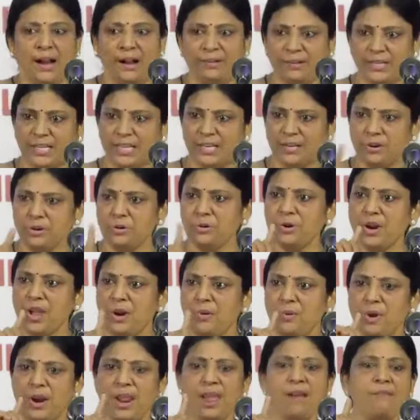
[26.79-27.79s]
அவருக்கு
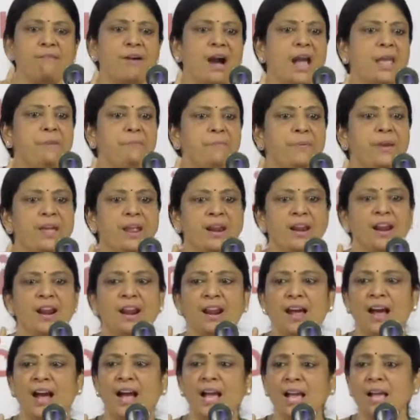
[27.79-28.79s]
இருக்கக்கூடிய ஒரே வாய்ப்பு
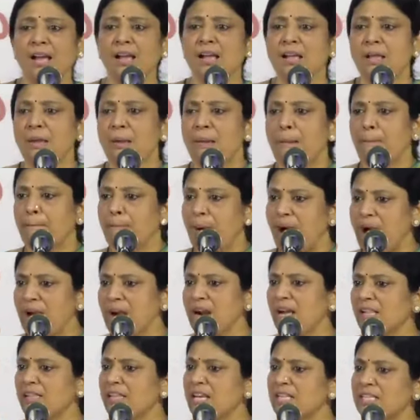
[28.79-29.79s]
என்னன்னா
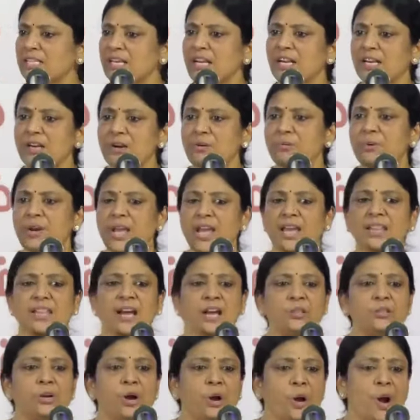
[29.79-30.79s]
பங்களாதேஷில் இருக்கக்கூடிய
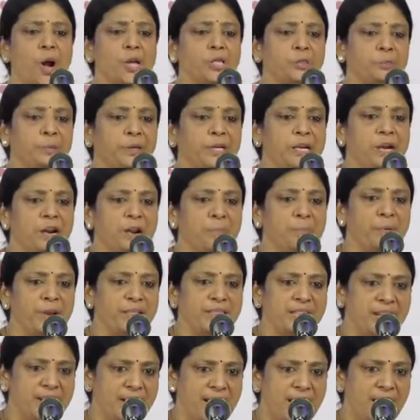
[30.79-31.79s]
ஏதாவது ஹாஸ்பிட்டலில்
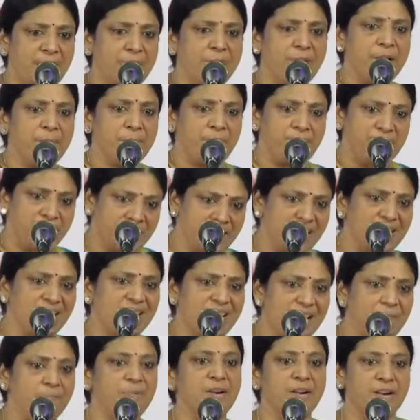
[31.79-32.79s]
போய் தன்னை அட்மிட் பண்ணிக்கிட்டு
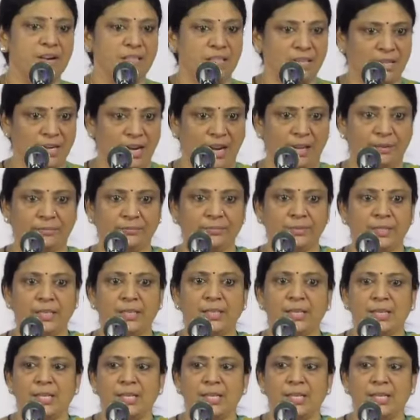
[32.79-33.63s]
ட்ரீட்மெண்ட் எடுத்துக்கலாம்